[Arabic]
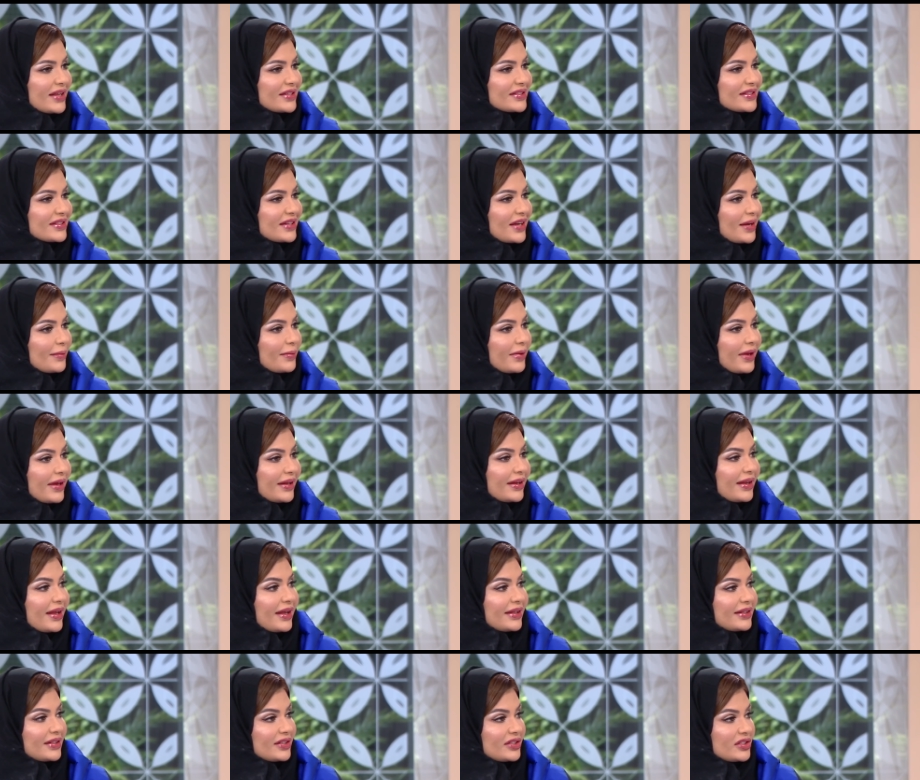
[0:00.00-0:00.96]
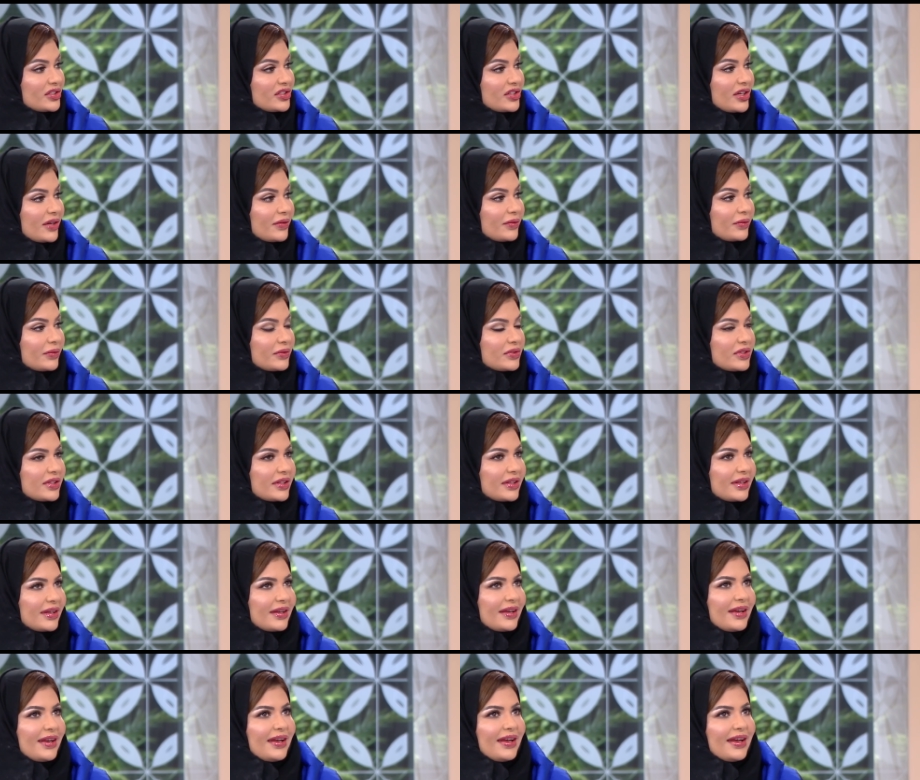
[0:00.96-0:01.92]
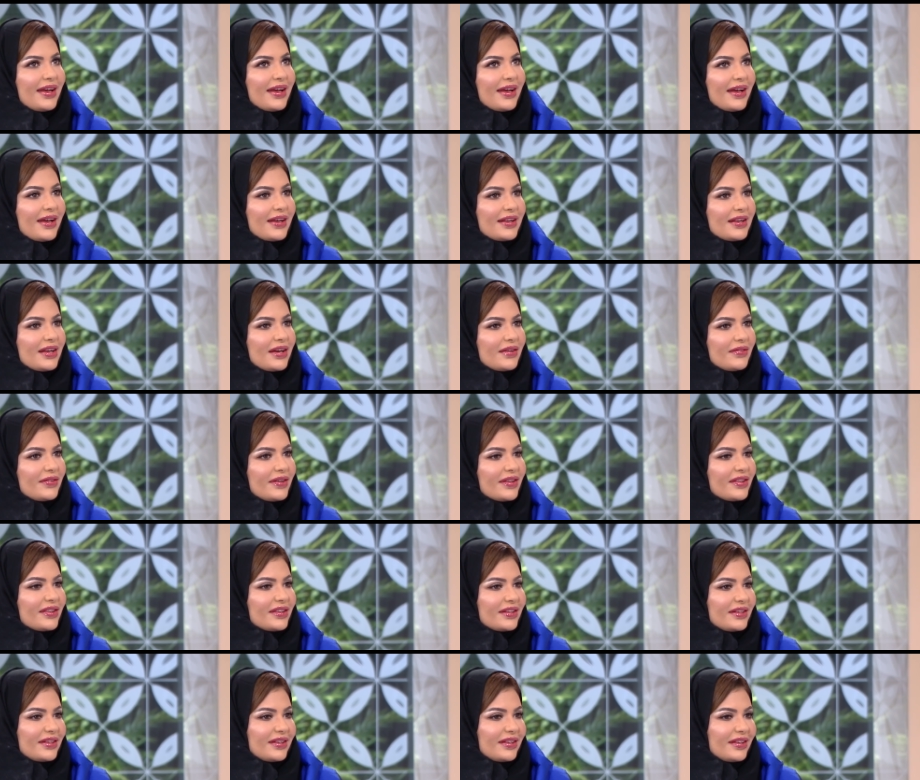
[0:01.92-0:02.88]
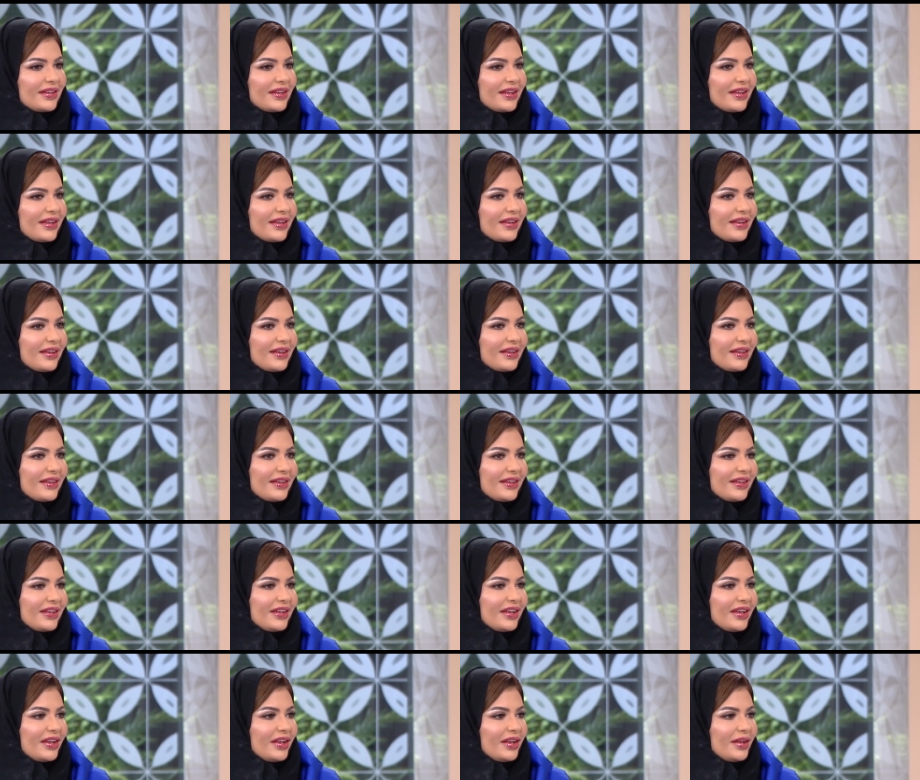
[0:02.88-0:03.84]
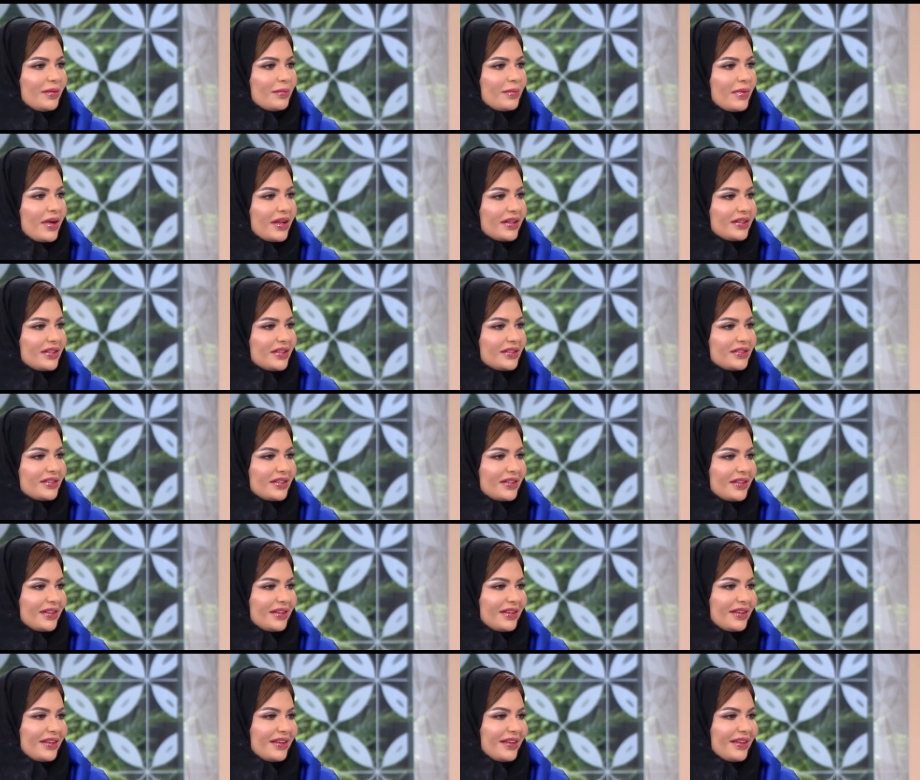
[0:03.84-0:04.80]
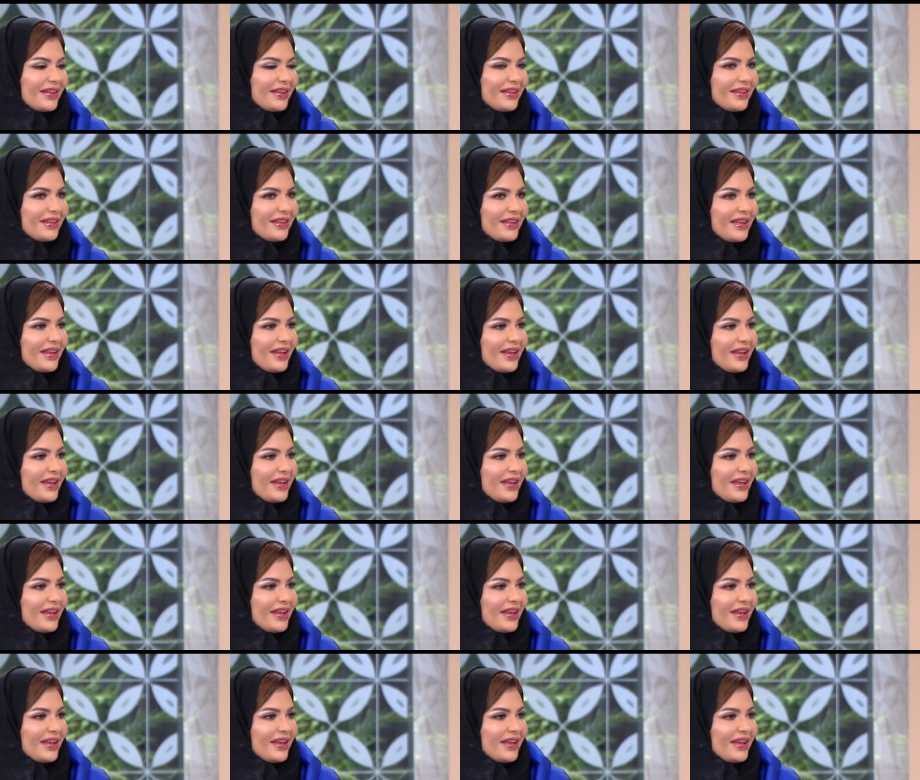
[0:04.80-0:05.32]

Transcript: اسرع بانها تنشف وكذي انا افضل آه، اللي هي ماده آه،